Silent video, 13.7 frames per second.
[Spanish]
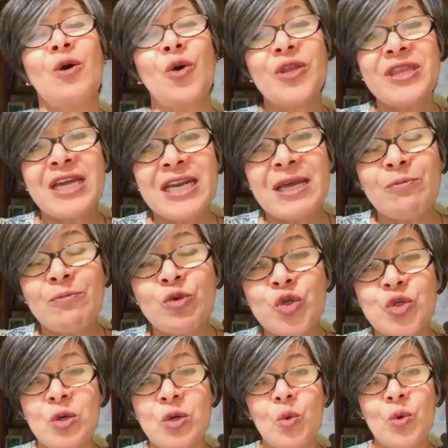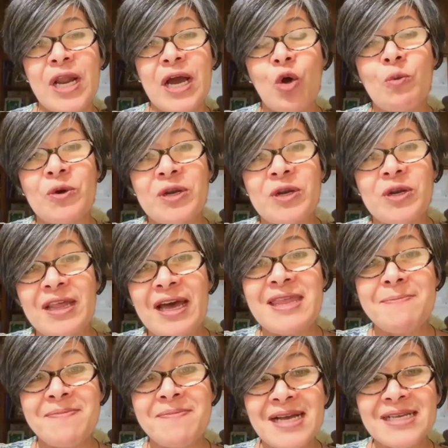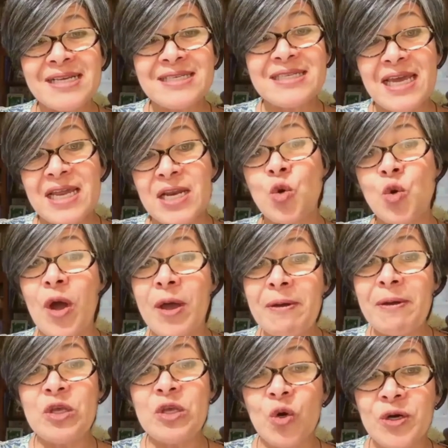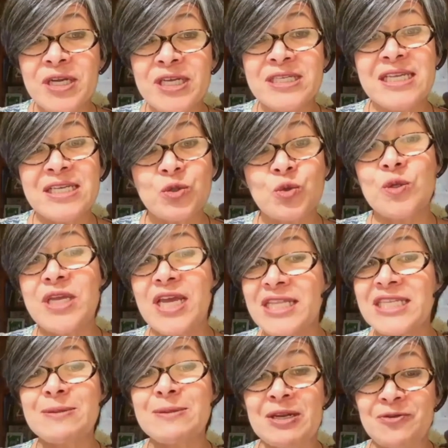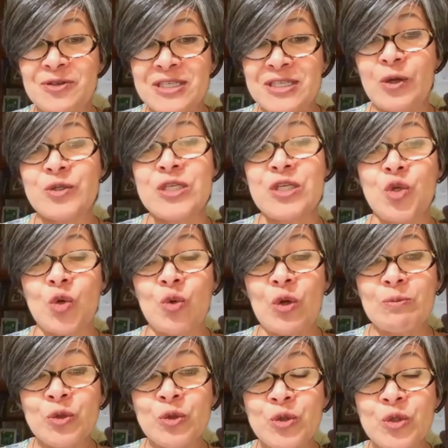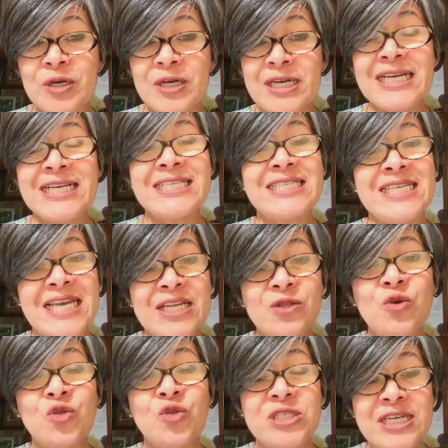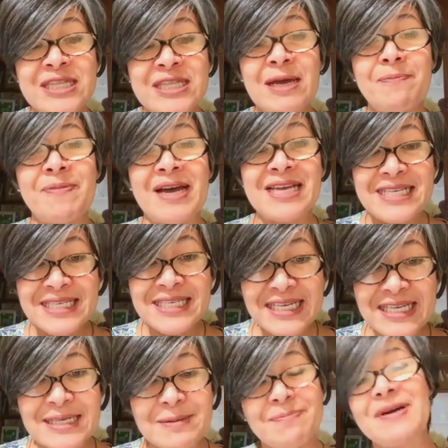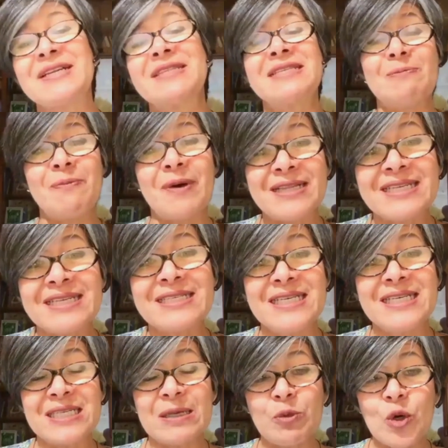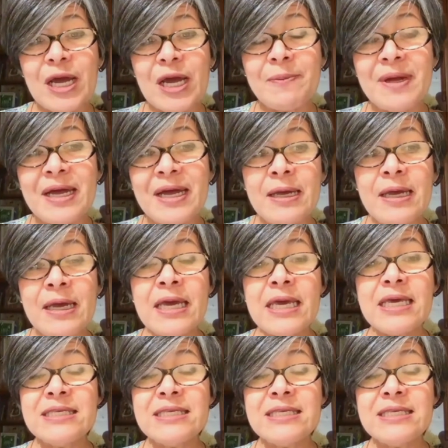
Eh, hoy tenemos una comunidad de más de 9 millones de estudiantes beneficiados en todo el mundo, 180 países participantes de este programa